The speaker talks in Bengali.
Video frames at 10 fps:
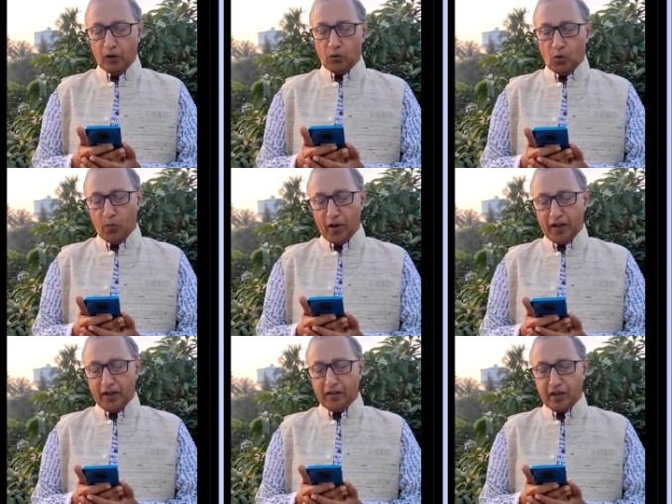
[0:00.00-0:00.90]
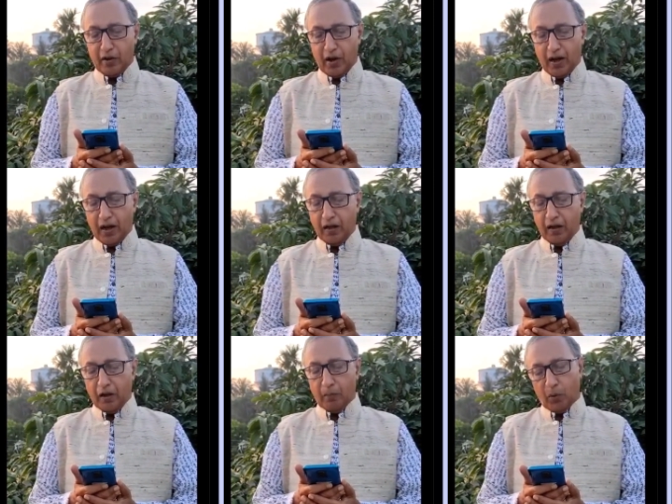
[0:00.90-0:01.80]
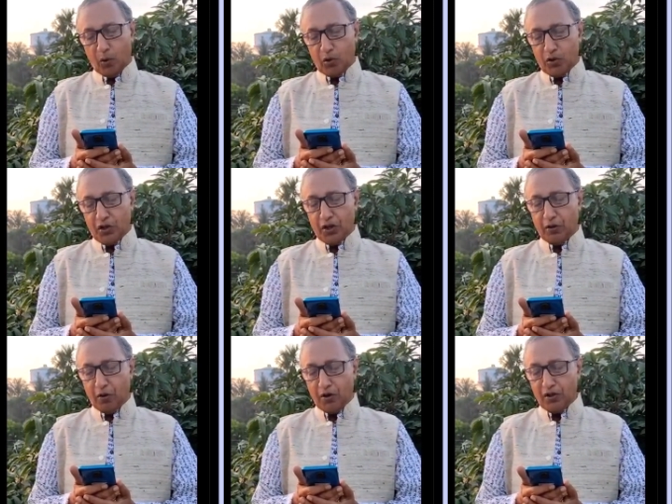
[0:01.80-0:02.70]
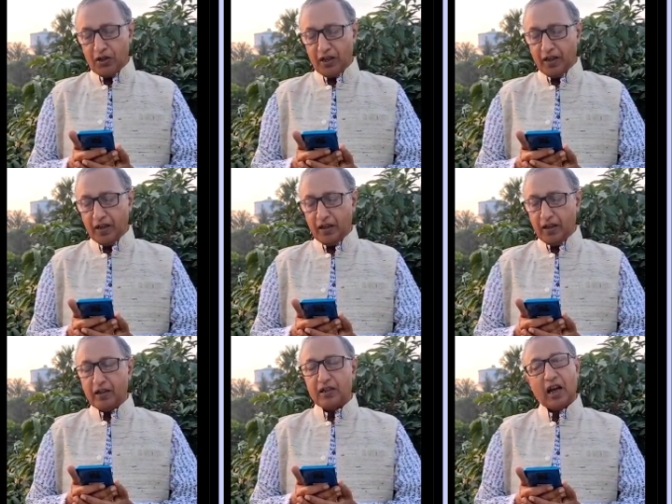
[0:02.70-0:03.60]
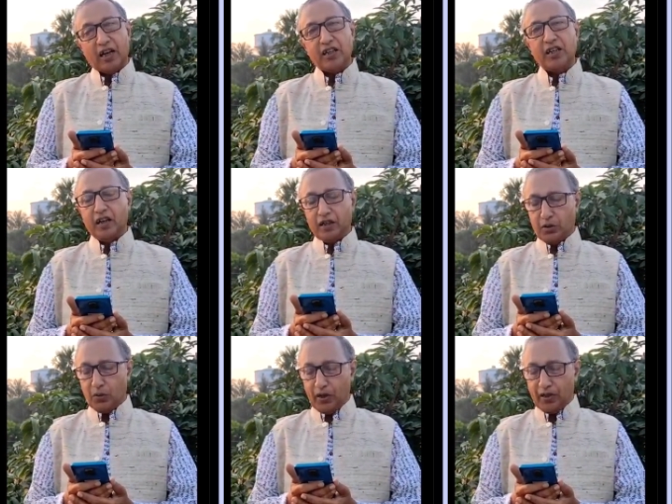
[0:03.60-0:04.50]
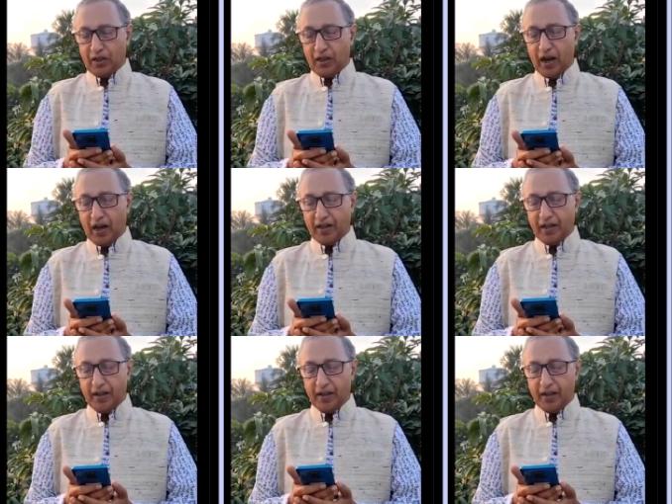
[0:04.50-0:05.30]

তোমারই দেওয়া পক্ষীগঞ্জে চাষিরা চলেছে হাটে